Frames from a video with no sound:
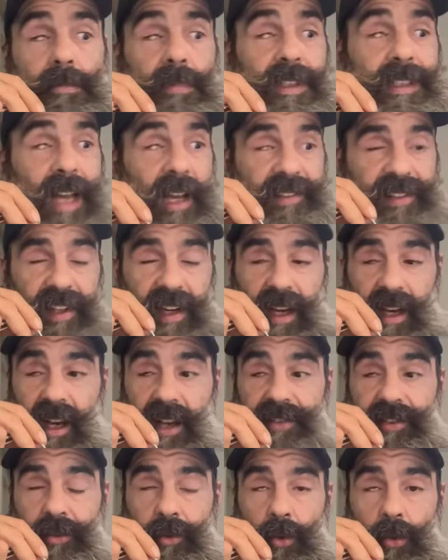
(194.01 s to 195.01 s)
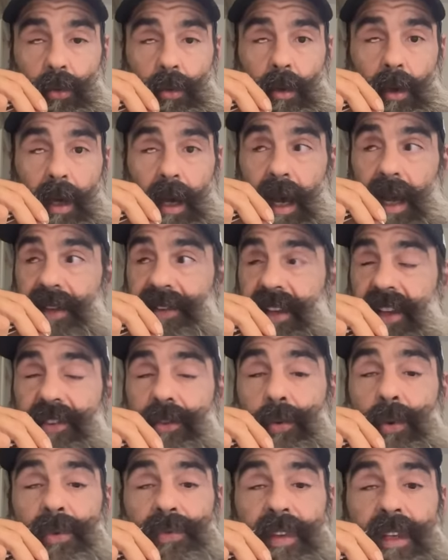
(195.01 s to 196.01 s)
l'accélération a été
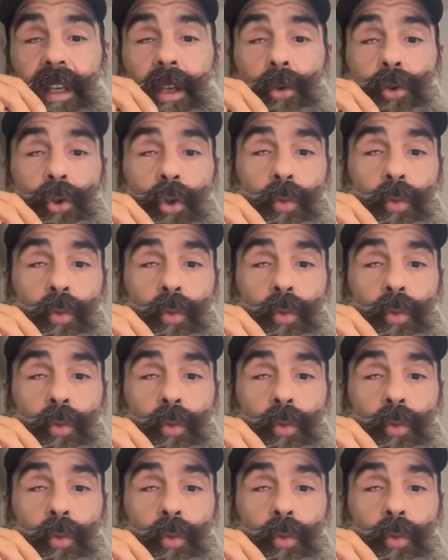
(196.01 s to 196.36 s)
suivie